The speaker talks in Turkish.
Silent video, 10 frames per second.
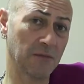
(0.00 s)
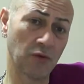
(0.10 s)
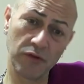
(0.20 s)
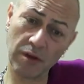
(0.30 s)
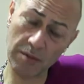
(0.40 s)

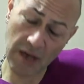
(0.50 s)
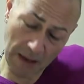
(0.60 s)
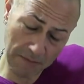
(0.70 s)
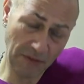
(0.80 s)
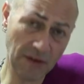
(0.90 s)
Bunda bir
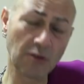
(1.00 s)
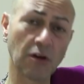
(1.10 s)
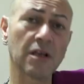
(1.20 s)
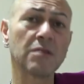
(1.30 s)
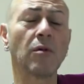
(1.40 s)
hemfikir
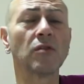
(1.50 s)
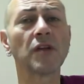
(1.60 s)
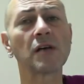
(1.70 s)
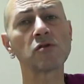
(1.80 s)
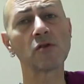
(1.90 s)
olalım.
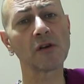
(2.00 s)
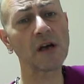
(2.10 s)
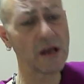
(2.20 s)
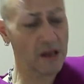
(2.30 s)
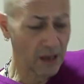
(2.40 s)
Ondan sonra